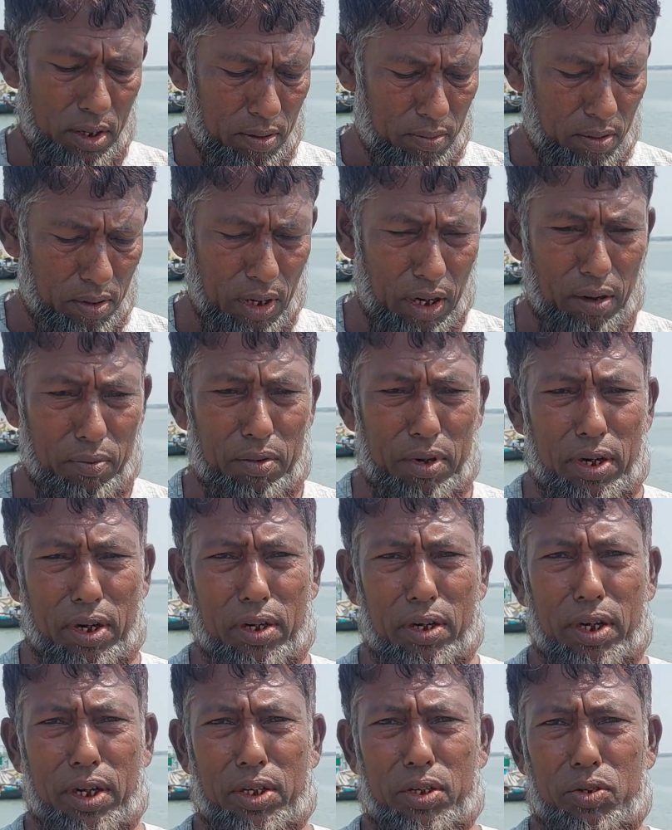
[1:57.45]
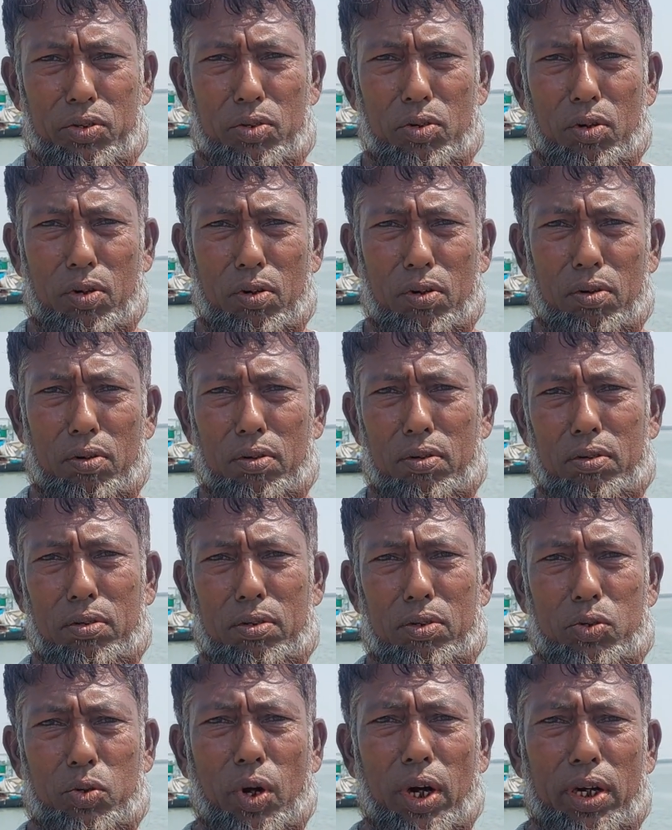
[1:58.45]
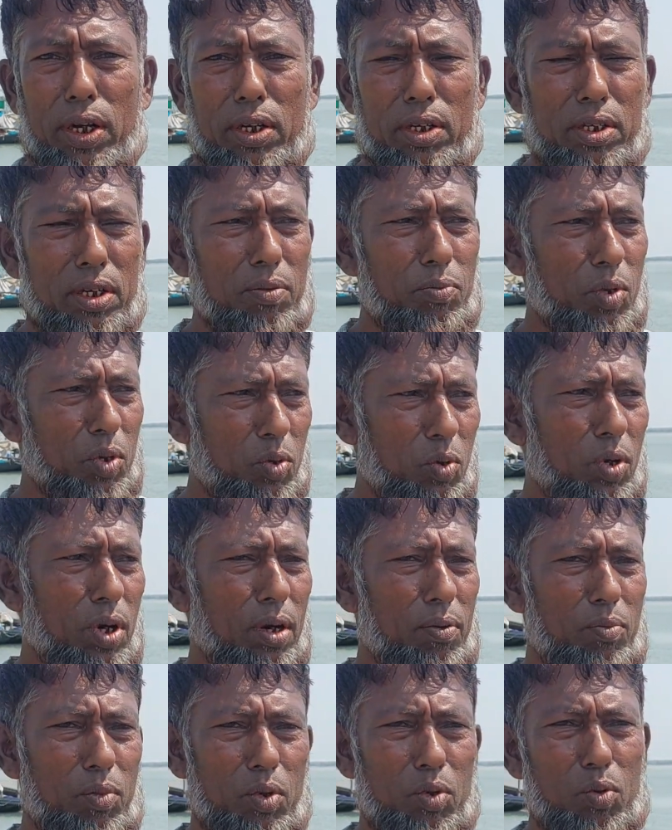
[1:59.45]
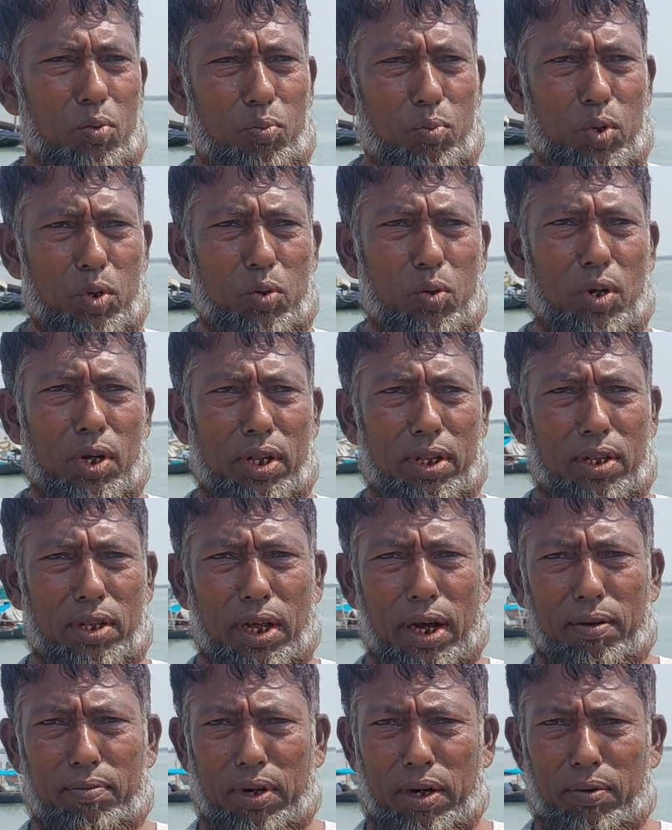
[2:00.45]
এবং আমরা নিজ সঠিক যে মধুটা মধুটার দাম